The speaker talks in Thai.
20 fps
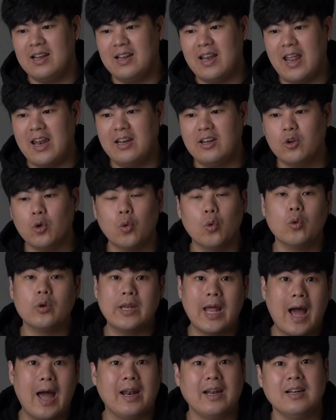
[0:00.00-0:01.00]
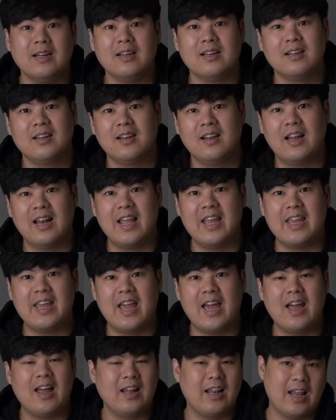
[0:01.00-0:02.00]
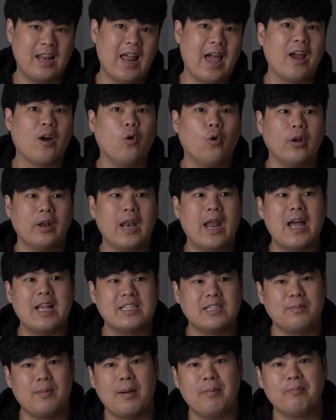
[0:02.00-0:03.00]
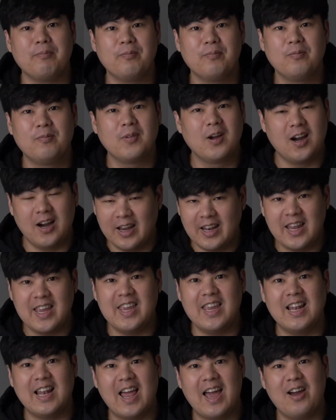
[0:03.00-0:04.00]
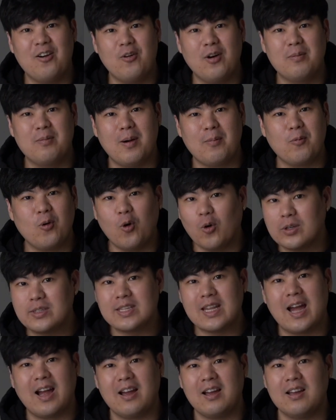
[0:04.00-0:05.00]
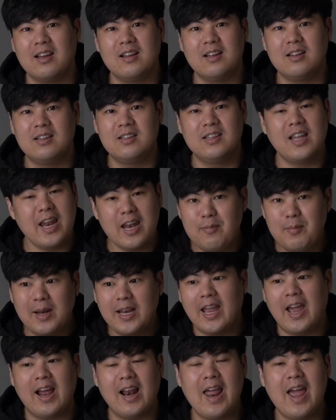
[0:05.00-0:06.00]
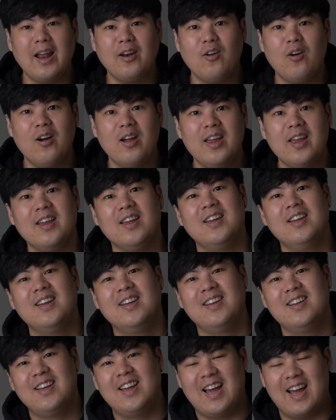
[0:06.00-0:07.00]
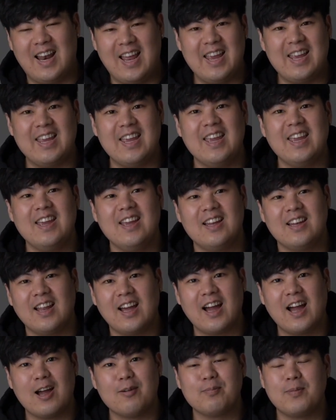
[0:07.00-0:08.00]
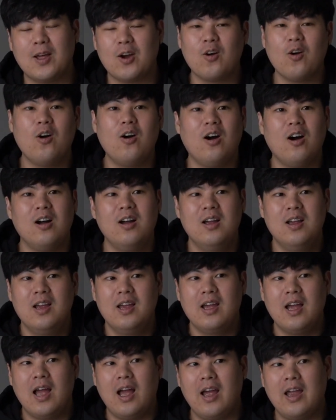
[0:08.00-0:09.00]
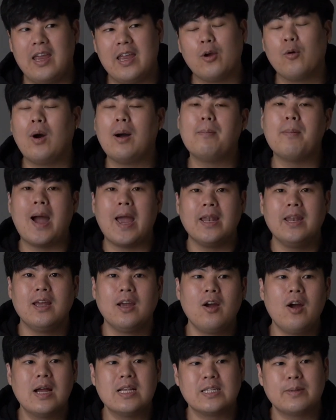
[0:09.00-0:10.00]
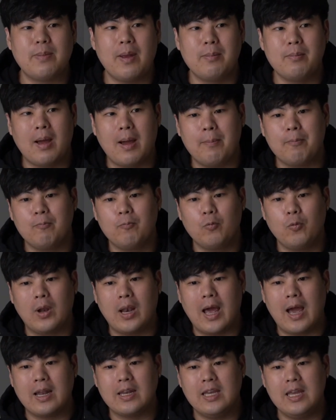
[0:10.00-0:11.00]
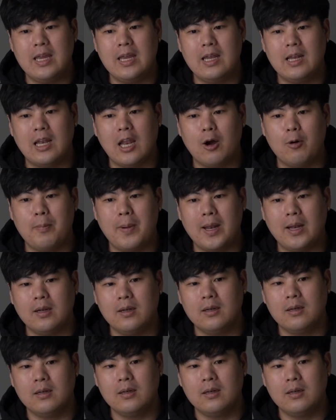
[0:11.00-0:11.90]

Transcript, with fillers: เล่นดุดันอะไรเงี้ย หลาย ๆ คนน่าจะแบบเคยได้ยินแหละว่าแบบโค้ชสั่งอะเล่นให้มันแข็งแรงหน่อยอะไรอย่างนี้นะครับ แล้วก็อีกความหมายหนึ่งก็อาจจะเป็นแบบเวลาที่เราเป็น